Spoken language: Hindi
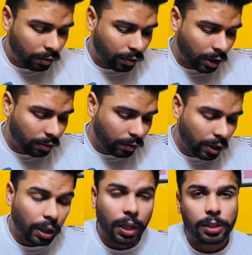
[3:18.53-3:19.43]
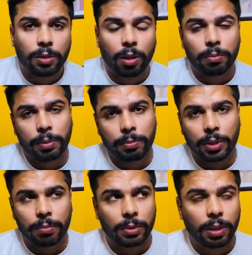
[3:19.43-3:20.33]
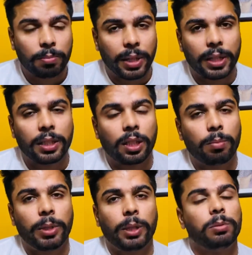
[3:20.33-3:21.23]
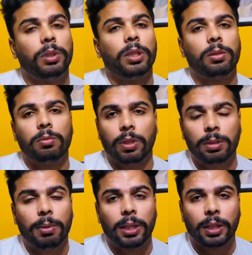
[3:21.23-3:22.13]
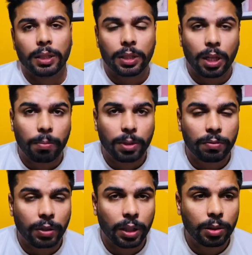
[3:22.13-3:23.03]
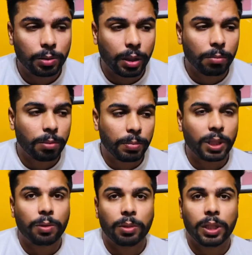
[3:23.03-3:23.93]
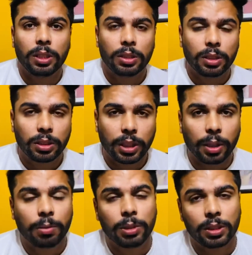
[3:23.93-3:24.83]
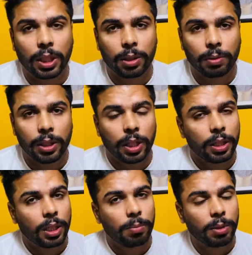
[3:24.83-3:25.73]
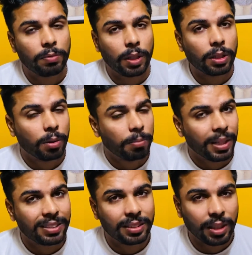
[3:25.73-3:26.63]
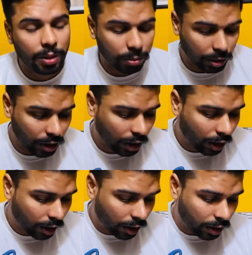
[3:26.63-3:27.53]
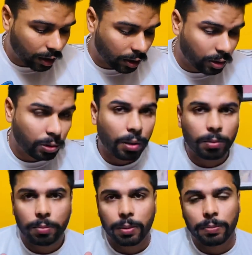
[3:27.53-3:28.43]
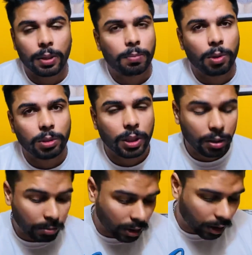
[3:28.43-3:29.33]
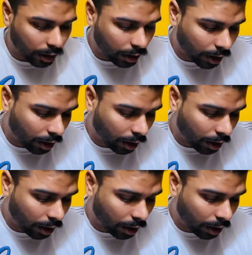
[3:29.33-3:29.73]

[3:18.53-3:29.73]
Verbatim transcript: वेन विल आई गॉट पीपीआर मतलब मेडिकल अपडेट हुआ है तो वही बात है कि आपकी फाइल जो है वो पिक होगी चेक होनी स्टार्ट होगी अगर आपकी फाइल कम्प्लेक्स नहीं होगी ठीक है जी तो आपको पीपीआर बहुत जल्दी मिल जाएगी